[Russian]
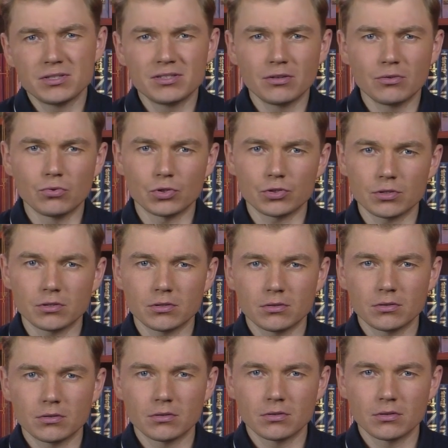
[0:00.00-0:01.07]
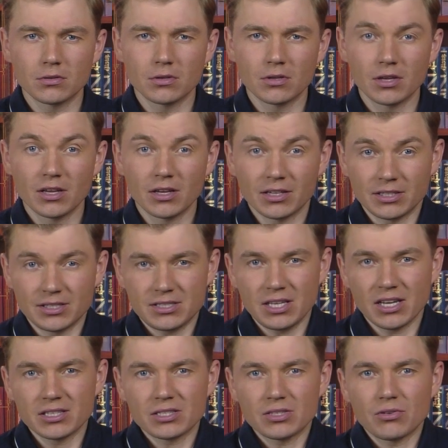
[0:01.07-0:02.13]
без оружия.
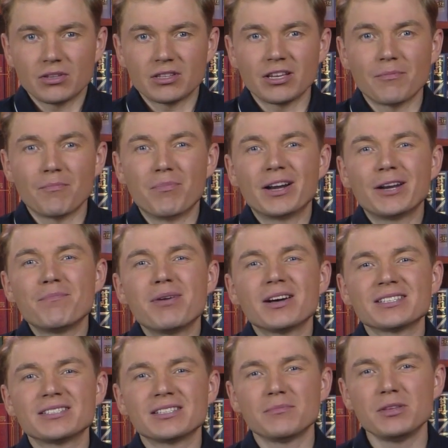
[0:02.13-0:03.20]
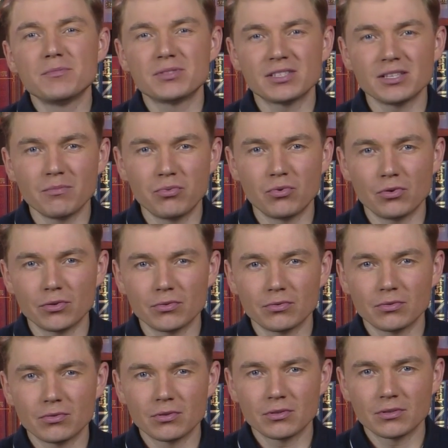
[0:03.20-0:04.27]
Христианство – это борьба с самим собою,
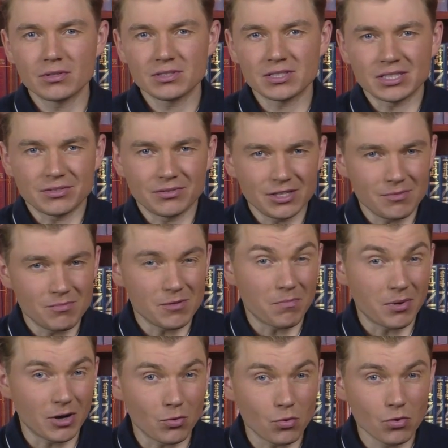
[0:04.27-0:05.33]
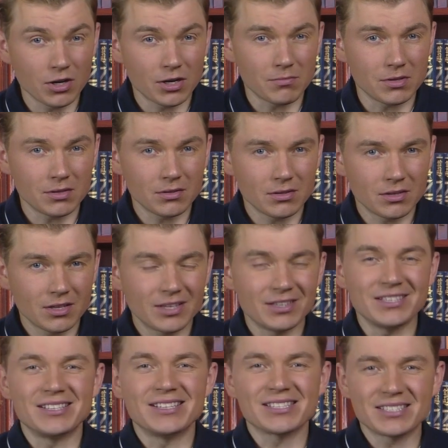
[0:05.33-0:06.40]
со своими пороками,
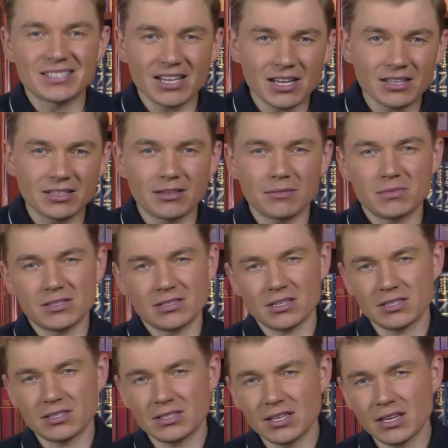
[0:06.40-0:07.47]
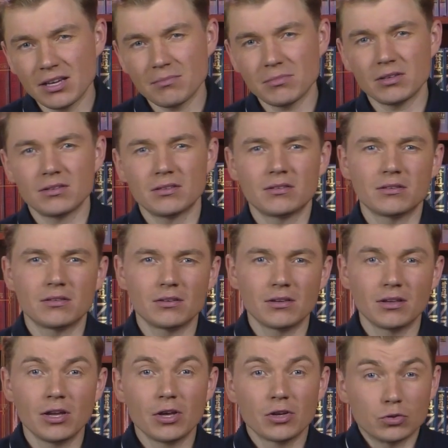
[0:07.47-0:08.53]
недостатками, страстями,
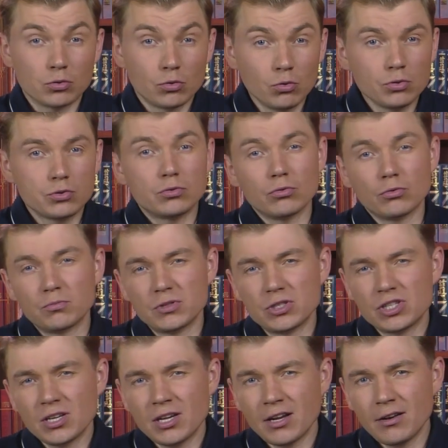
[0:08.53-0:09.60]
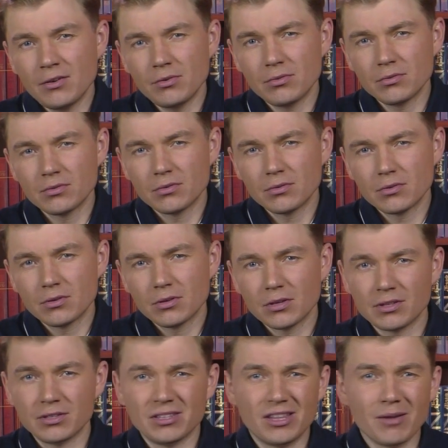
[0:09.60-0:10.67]
с грустью и печалью,
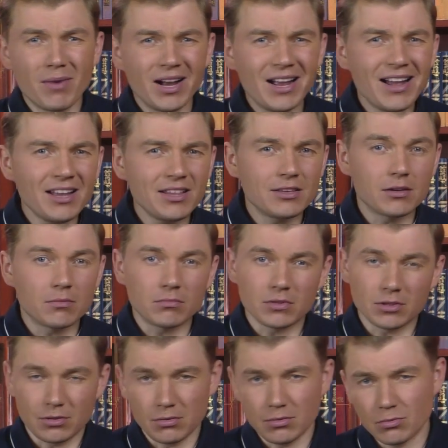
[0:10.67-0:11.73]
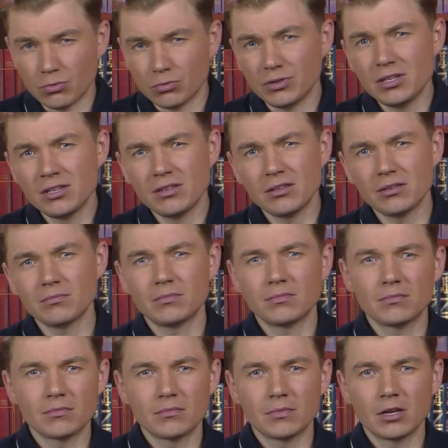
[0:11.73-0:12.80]
недомоганием и унынием.
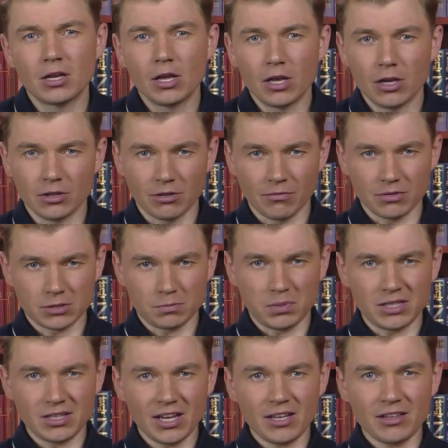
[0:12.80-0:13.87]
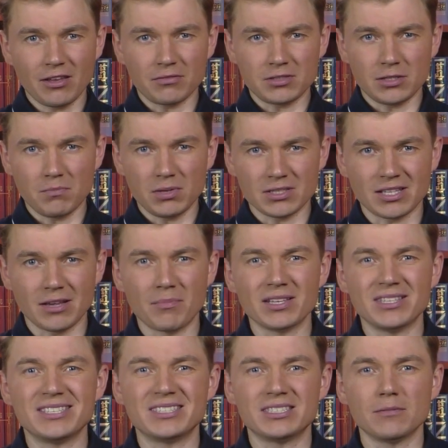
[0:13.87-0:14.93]
Это воспитание в себе
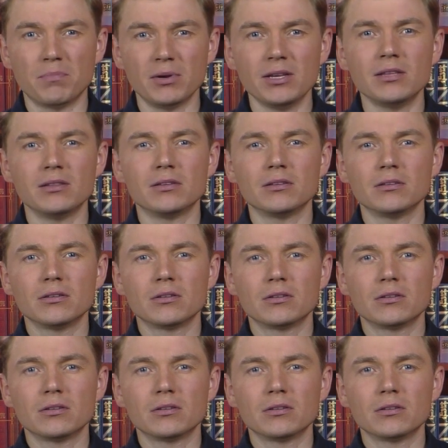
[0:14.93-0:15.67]
самодисциплины,